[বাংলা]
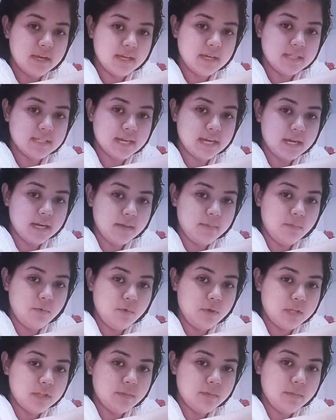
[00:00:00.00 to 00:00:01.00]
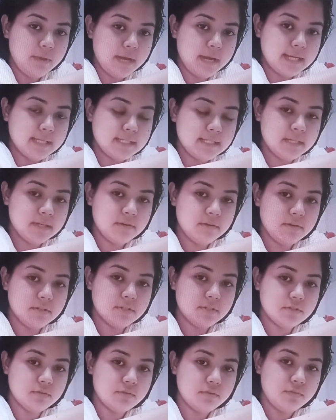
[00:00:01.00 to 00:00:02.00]
এই জায়গাটা পুরো একদম কালশিটে
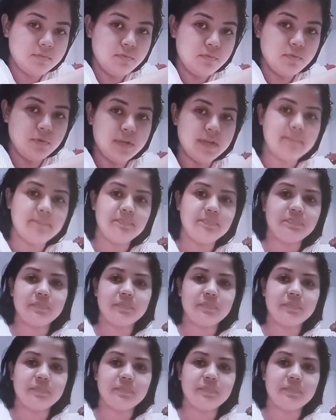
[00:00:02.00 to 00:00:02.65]
হয়েছিল ফুলে